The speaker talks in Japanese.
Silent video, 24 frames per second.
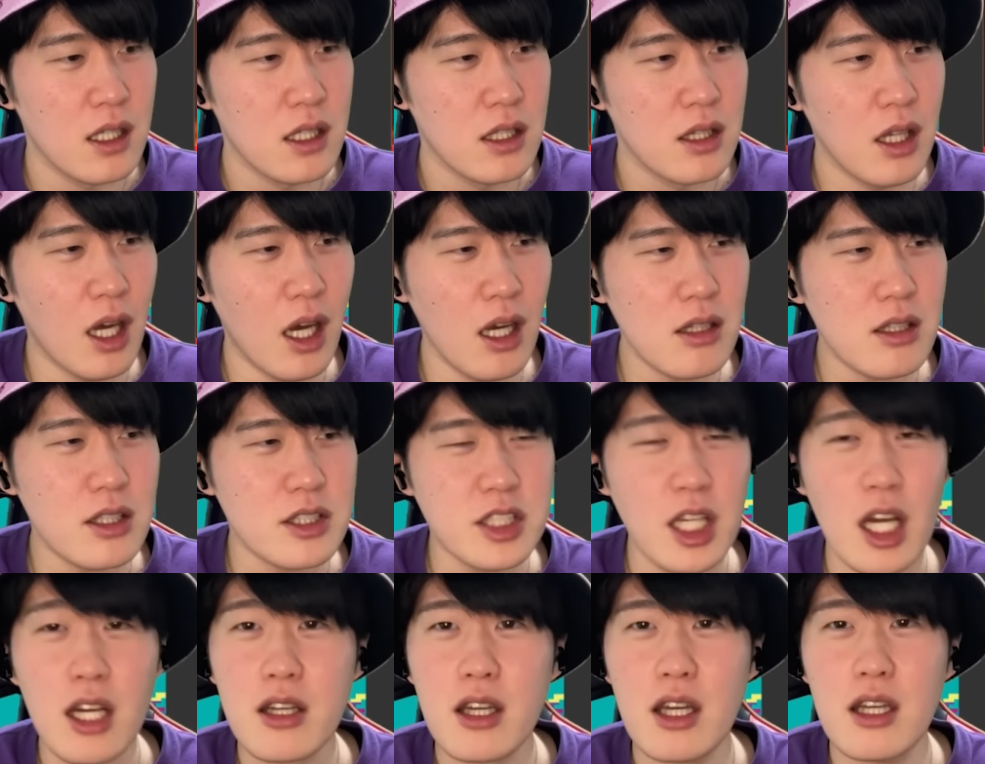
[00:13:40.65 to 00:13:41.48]
なんか
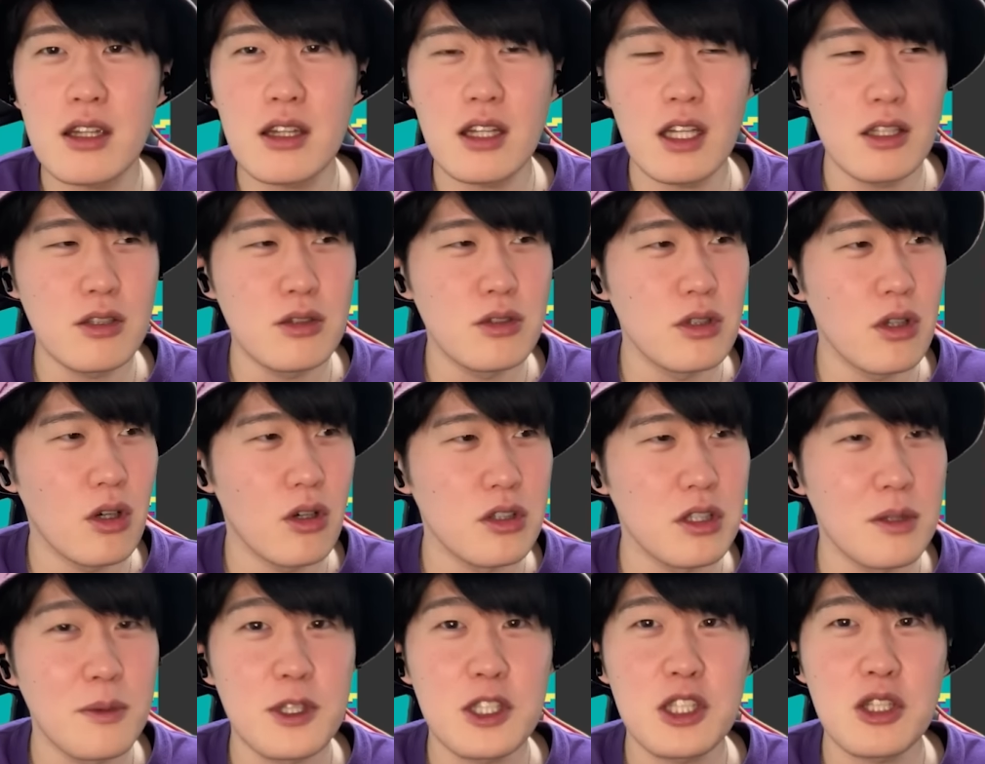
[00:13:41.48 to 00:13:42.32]
叫んでるよう
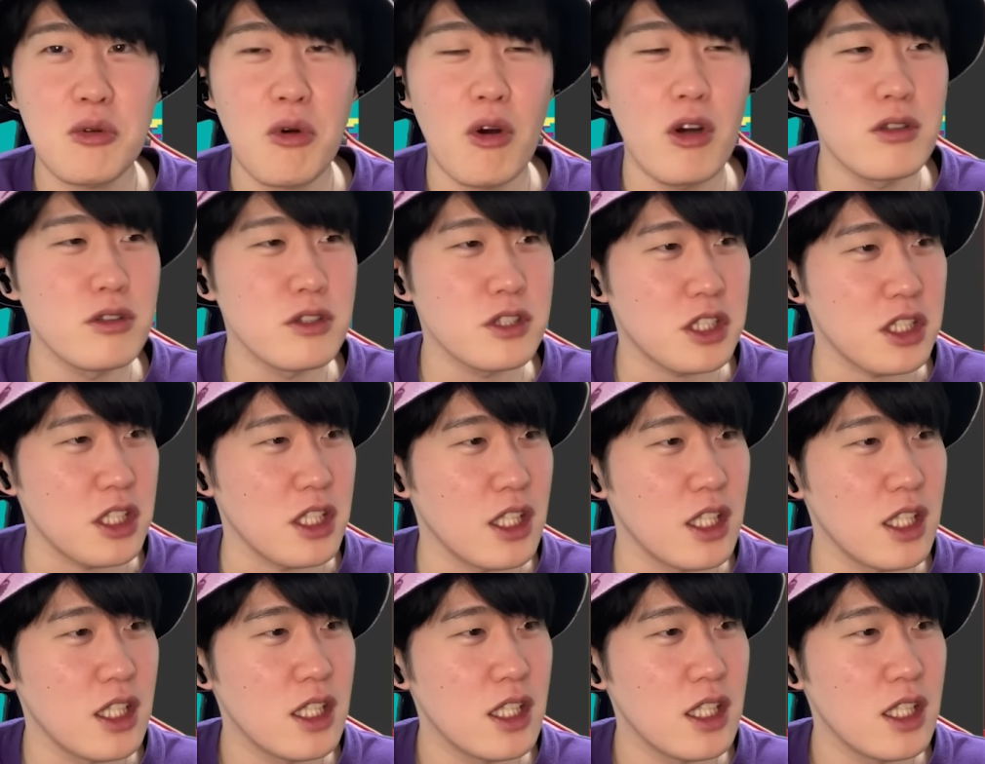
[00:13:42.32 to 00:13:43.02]
にも聞こえるし。